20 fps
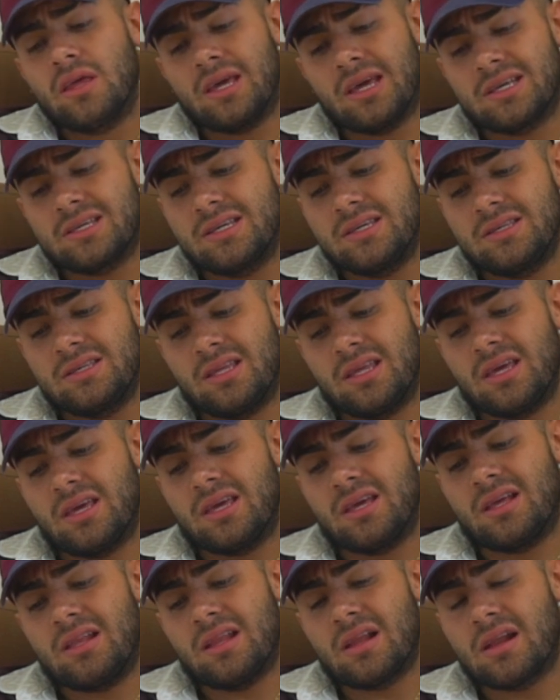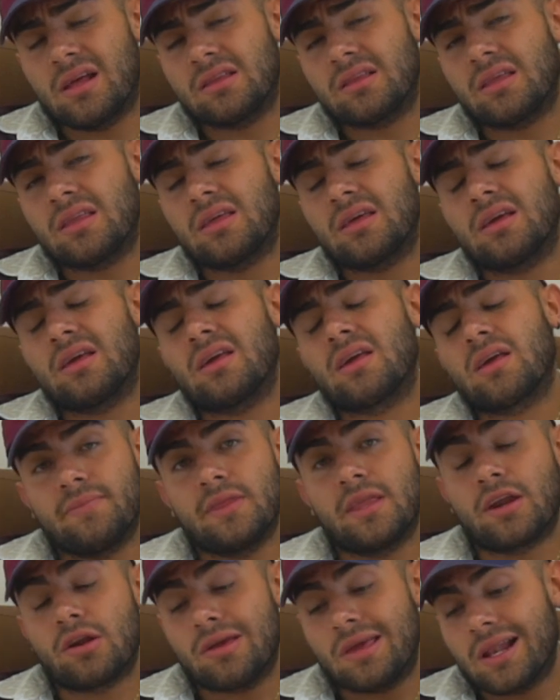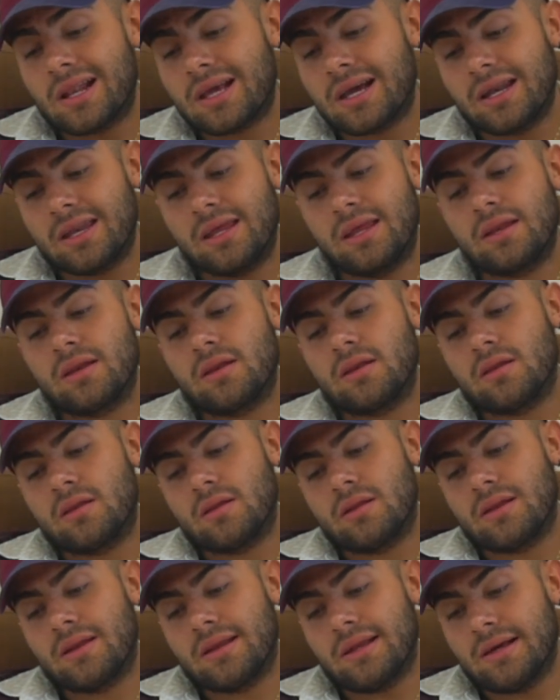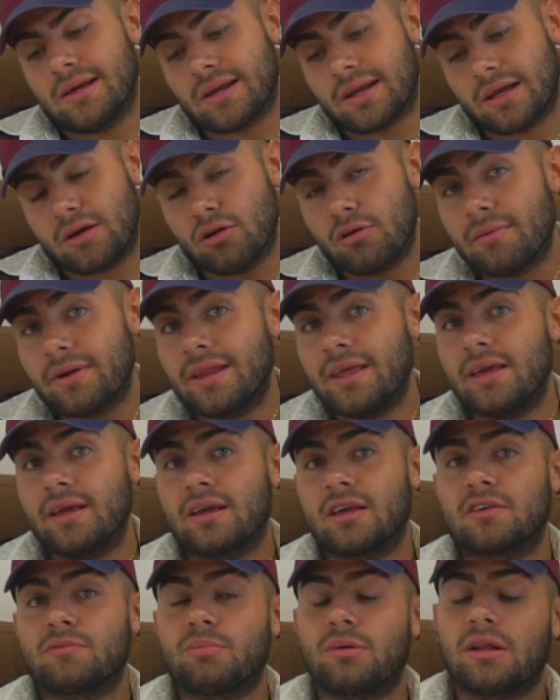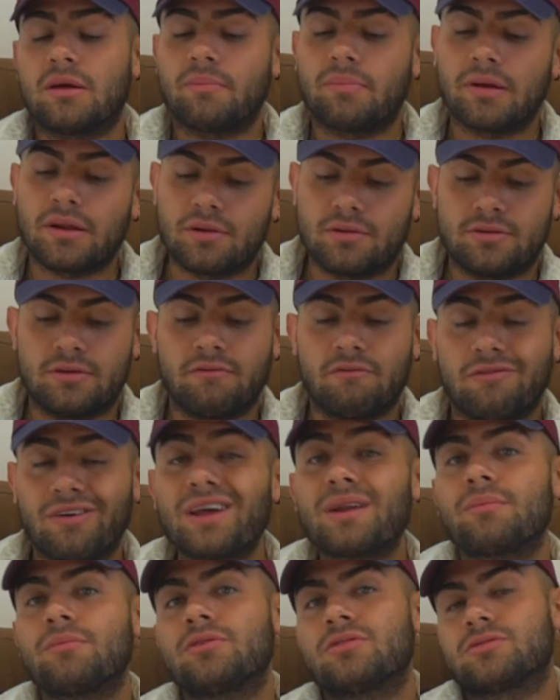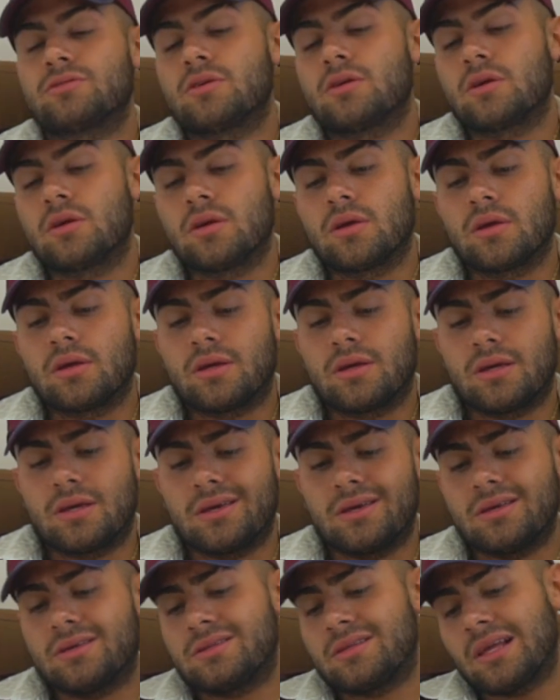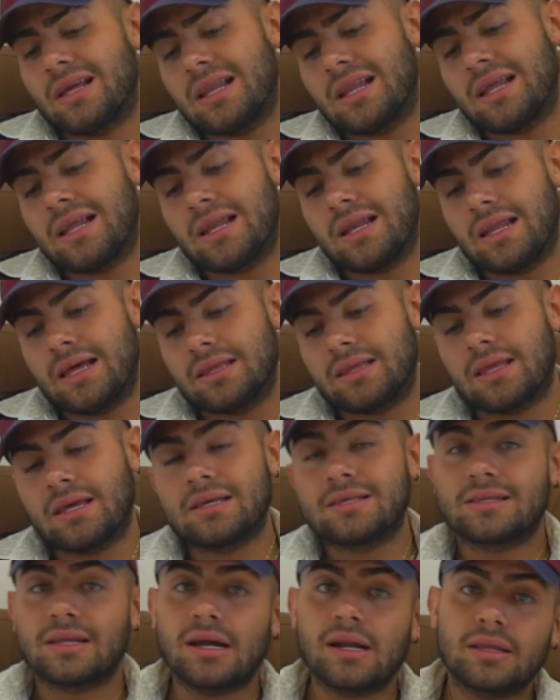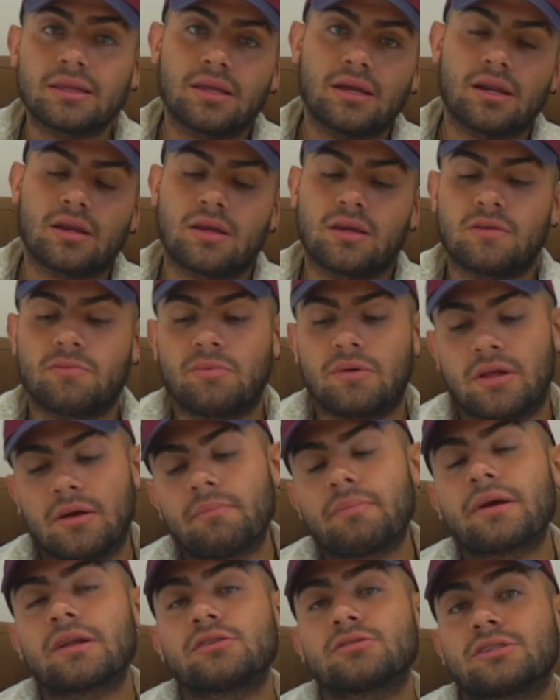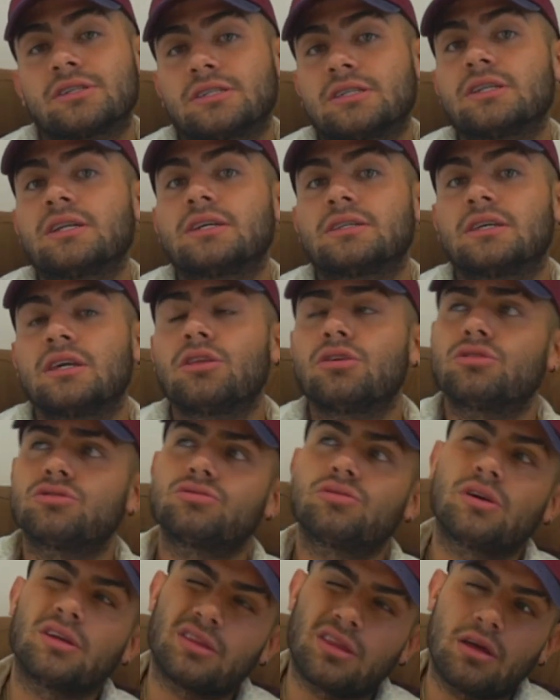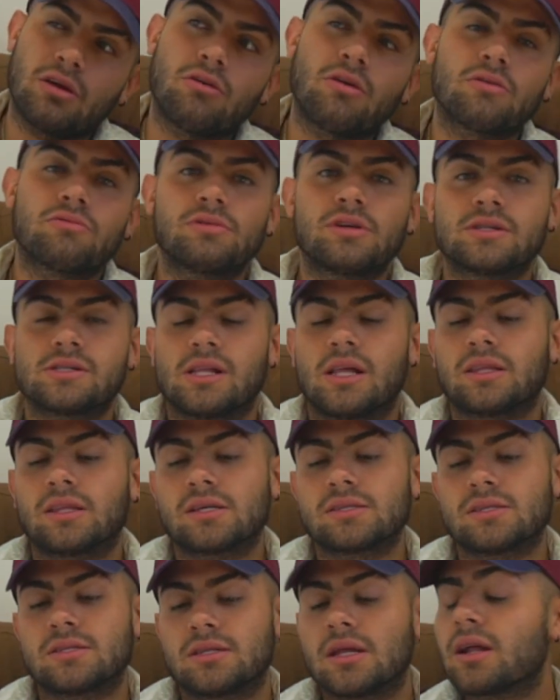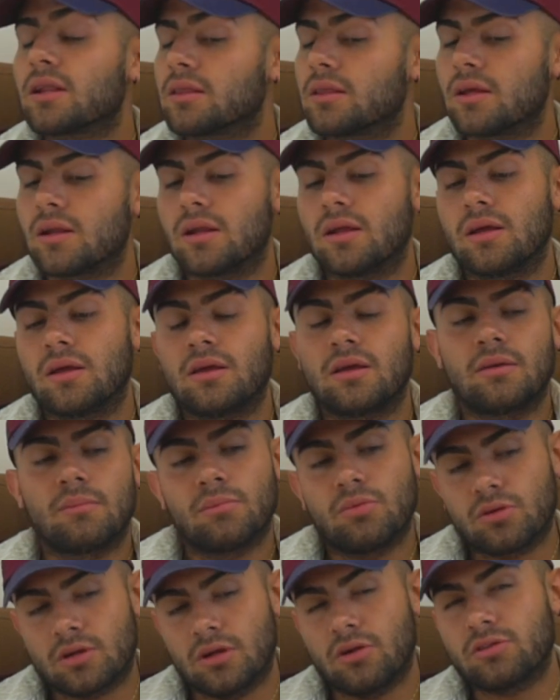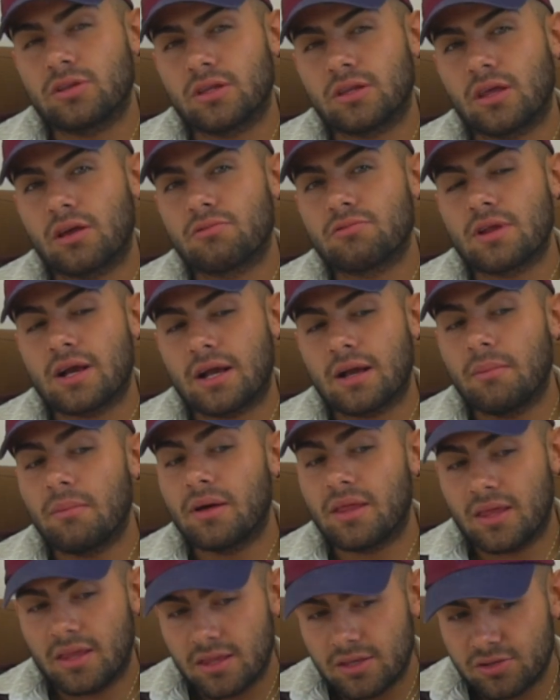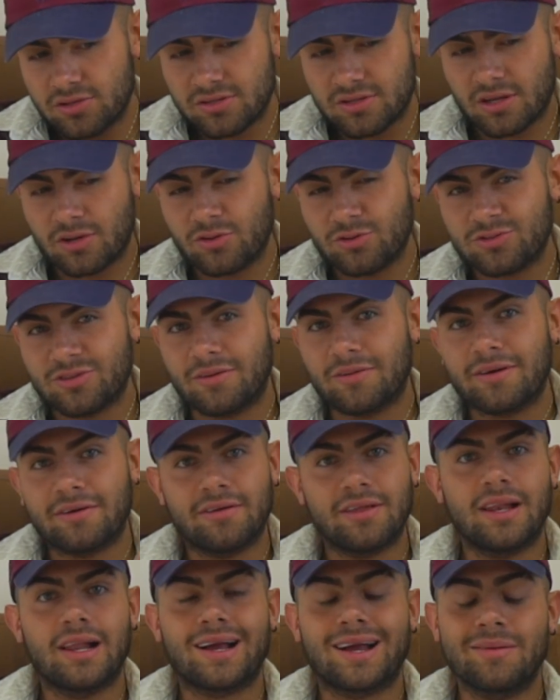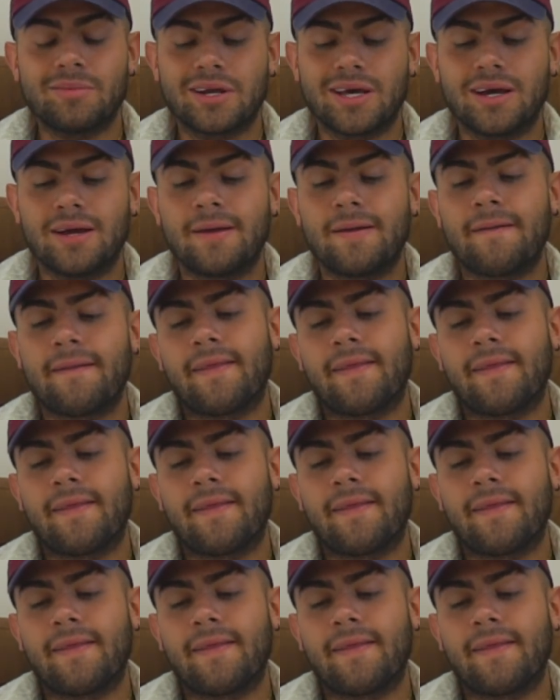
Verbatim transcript: Existe la lata de, de Royal Canin la Recovery, que es para perros enfermos. Eh, está la lata Starter, que es para perros recién nacidos. Yo ahí tengo algunas latas de Starter, porque ahorita tengo una camada, de hecho está justo abajo de la cámara.